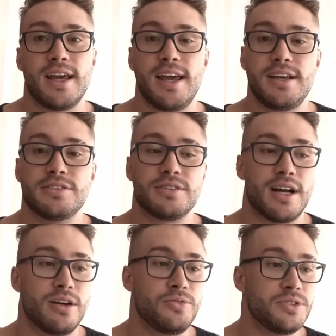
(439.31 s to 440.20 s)
É isso,
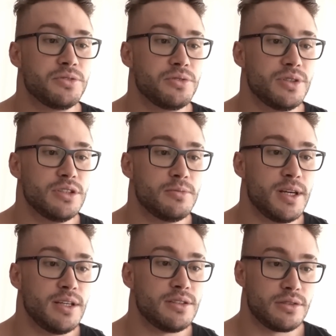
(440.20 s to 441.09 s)
cara, o fisiculturismo
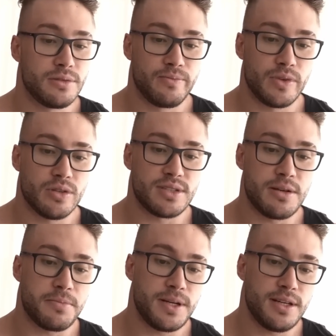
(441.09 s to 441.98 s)
é isso. Eu
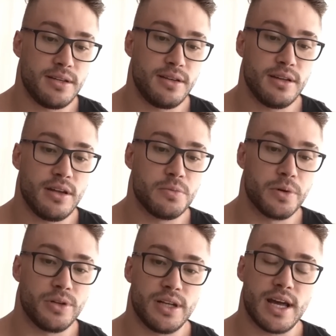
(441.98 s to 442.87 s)
sempre que tenho
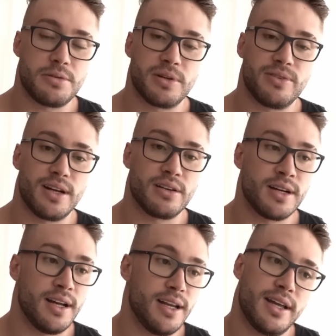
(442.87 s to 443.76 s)
oportunidade para falar com a
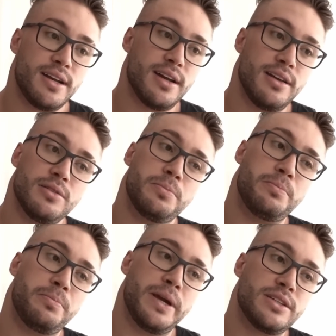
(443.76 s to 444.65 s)
galera, eu
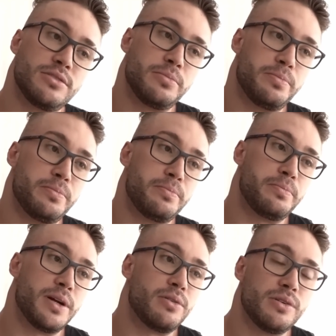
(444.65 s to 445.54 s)
peço
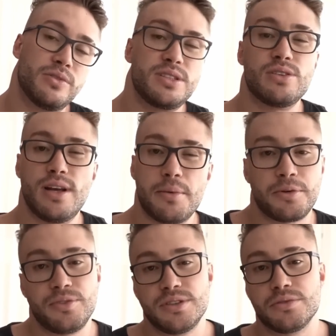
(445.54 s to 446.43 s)
para quando você olhar
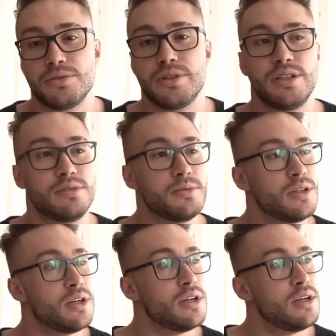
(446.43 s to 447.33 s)
para o fisiculturismo,
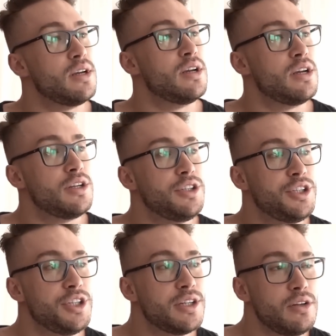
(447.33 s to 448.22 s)

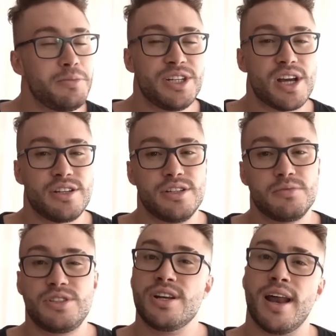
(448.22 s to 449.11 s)
tira o
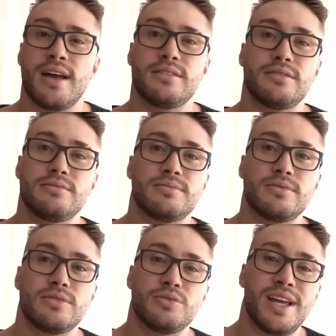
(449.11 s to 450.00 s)
imediatismo de lado.
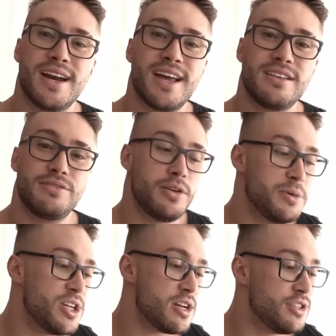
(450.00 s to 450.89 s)
Não tem nada a ver
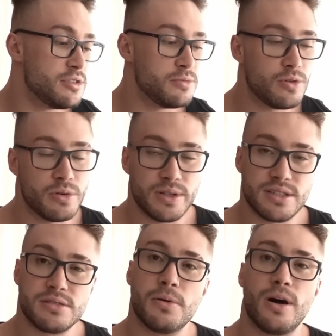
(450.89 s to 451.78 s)
imediatismo com
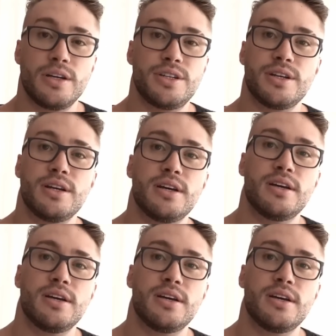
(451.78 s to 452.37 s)
esse esporte.